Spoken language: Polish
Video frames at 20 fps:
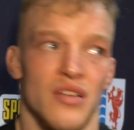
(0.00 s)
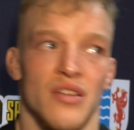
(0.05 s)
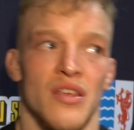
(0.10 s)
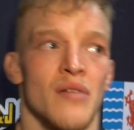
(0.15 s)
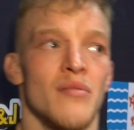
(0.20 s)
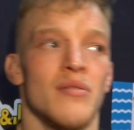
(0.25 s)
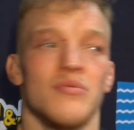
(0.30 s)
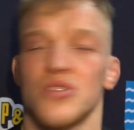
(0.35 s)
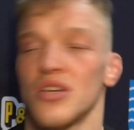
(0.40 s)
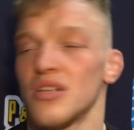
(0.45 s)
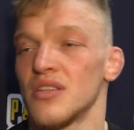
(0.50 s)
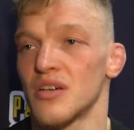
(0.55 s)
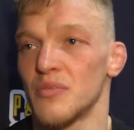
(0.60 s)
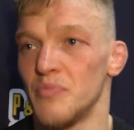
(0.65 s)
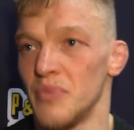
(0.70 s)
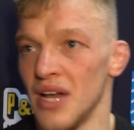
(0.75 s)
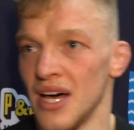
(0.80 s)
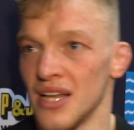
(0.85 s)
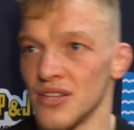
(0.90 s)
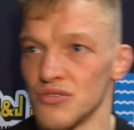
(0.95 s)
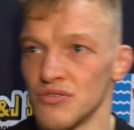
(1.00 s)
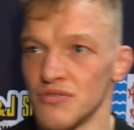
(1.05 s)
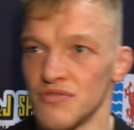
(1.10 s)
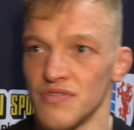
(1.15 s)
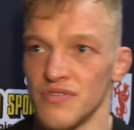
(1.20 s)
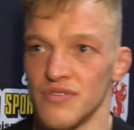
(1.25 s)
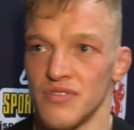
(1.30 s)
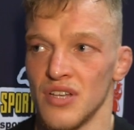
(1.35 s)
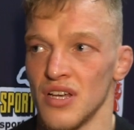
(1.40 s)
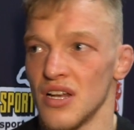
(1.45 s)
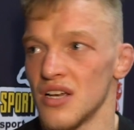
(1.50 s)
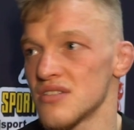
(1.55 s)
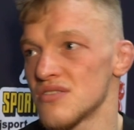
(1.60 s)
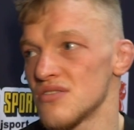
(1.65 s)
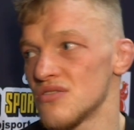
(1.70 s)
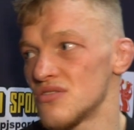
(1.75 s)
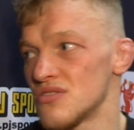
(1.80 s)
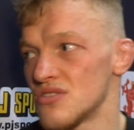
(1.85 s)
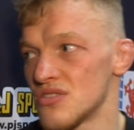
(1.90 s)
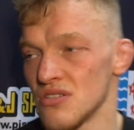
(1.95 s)
nie mam żadnych planów teraz
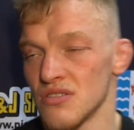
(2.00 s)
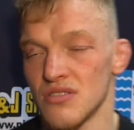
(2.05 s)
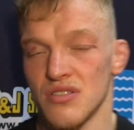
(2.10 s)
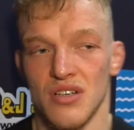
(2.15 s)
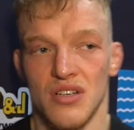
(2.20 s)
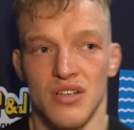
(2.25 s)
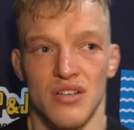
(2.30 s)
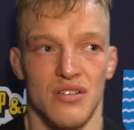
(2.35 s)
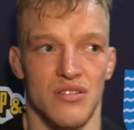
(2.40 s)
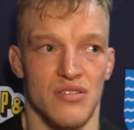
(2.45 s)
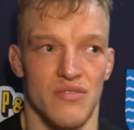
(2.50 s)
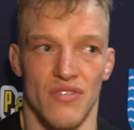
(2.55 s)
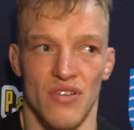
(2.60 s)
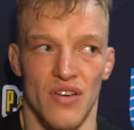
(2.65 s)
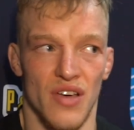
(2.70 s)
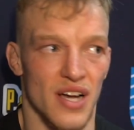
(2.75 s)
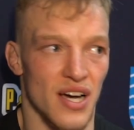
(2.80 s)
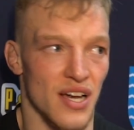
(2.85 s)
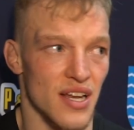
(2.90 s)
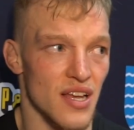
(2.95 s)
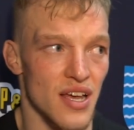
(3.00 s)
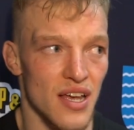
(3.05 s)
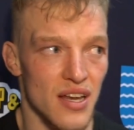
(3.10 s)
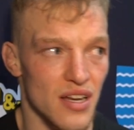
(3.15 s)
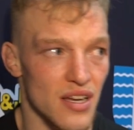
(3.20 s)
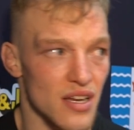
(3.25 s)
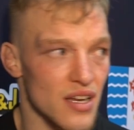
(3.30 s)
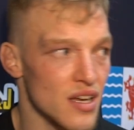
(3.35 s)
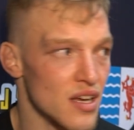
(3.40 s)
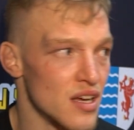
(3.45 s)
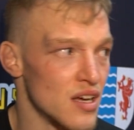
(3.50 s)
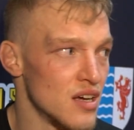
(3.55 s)
dotyczących swojej kariery.